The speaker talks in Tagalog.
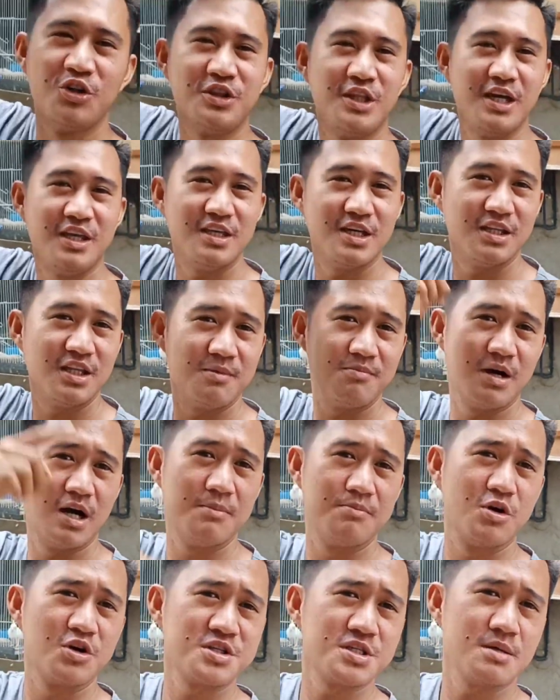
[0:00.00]
content niya din
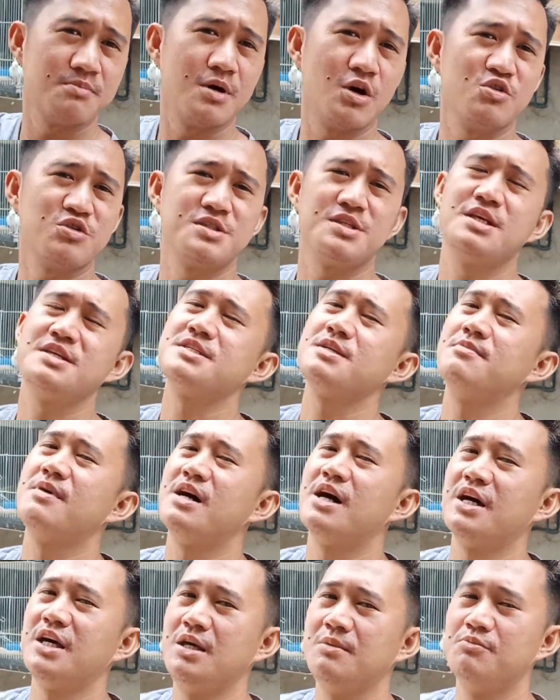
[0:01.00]
mga boss about din sa
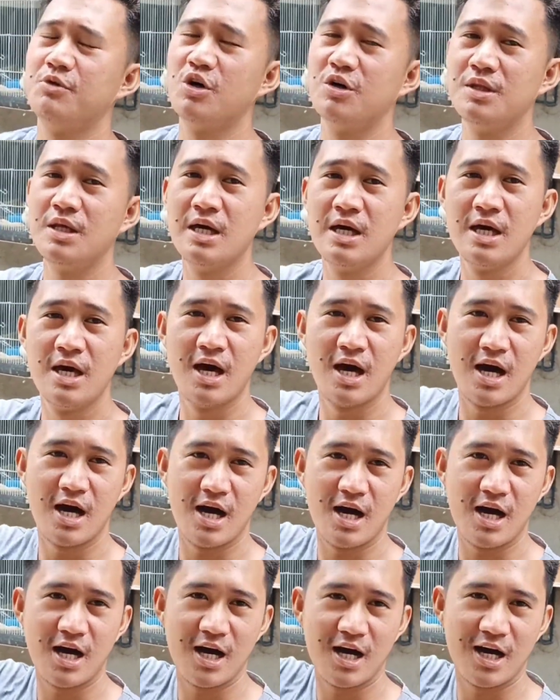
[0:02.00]
mga ibon.
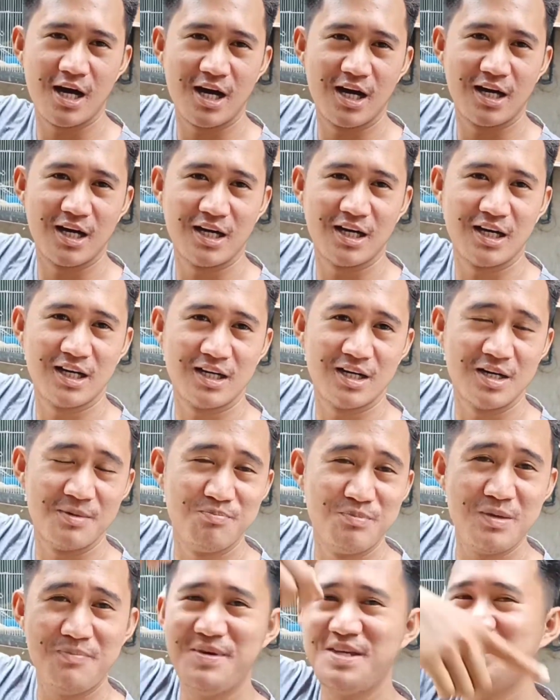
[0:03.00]
Uh, ah,
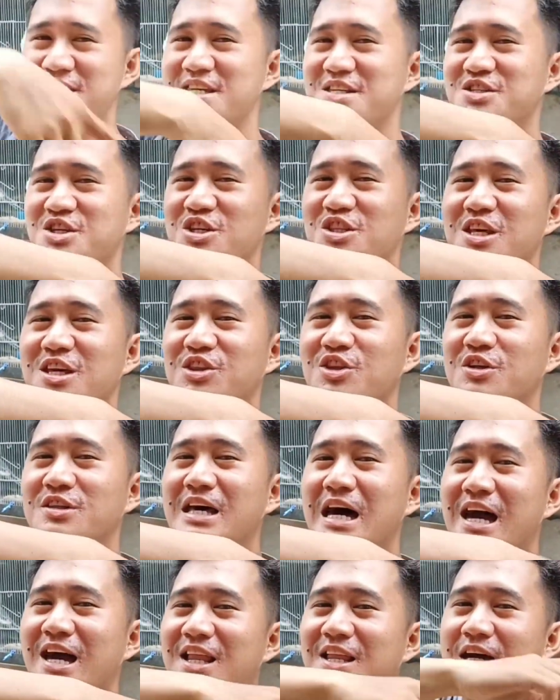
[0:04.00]
bibisit siya dito
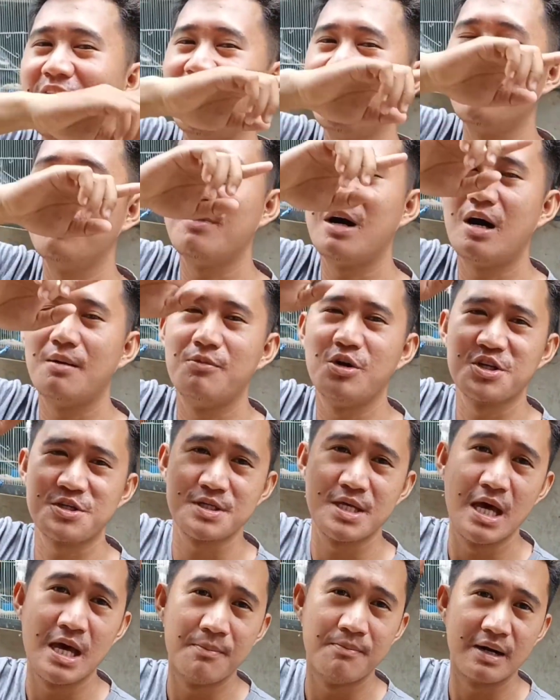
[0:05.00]
dahil ano mga
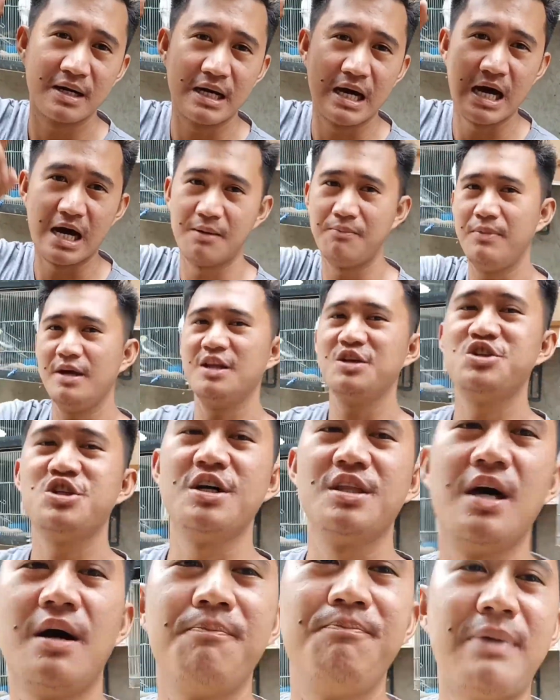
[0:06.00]
boss, mag-aabil
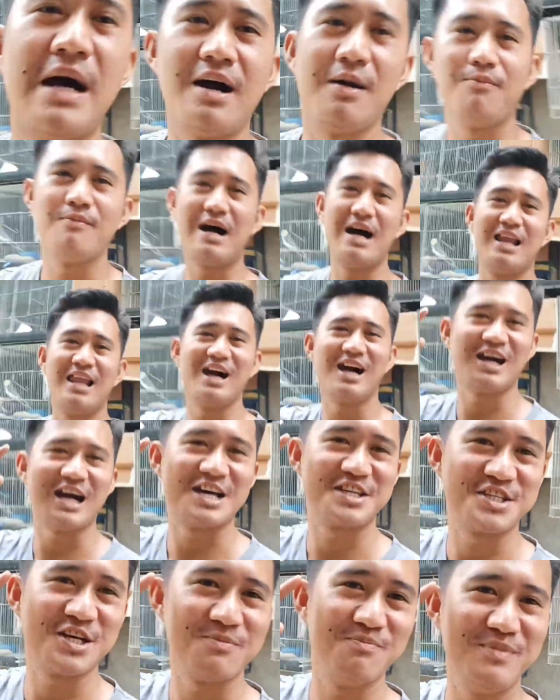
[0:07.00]
siya ng
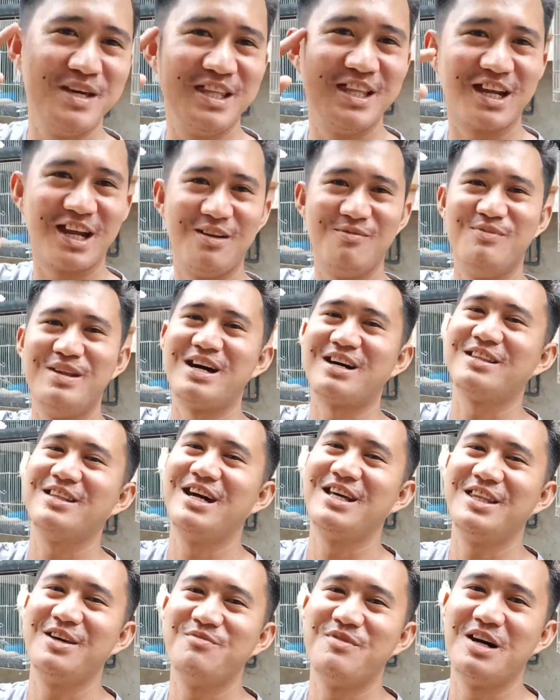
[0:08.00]
pangmalakasang mineral block
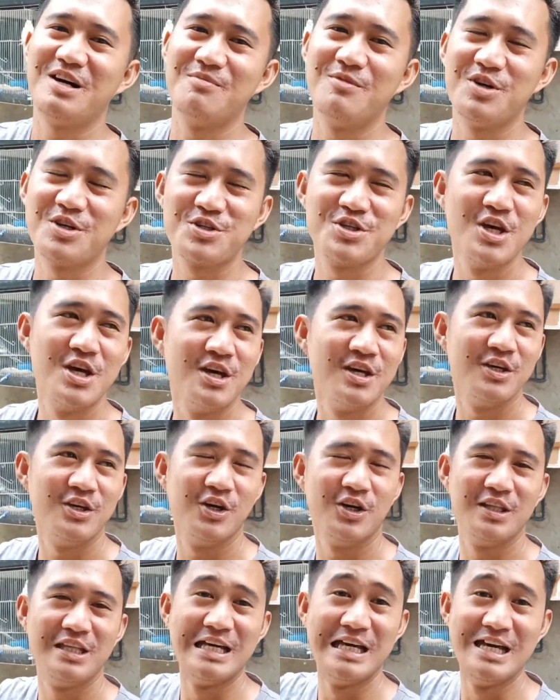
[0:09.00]
natin mga boss.
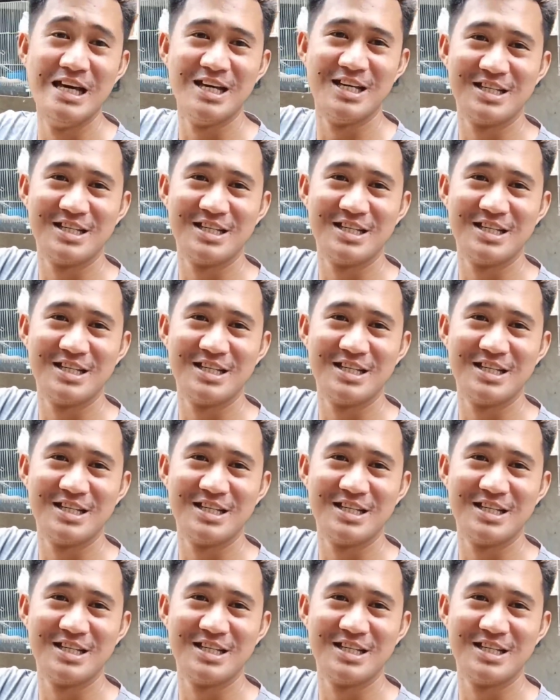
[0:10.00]
Yon.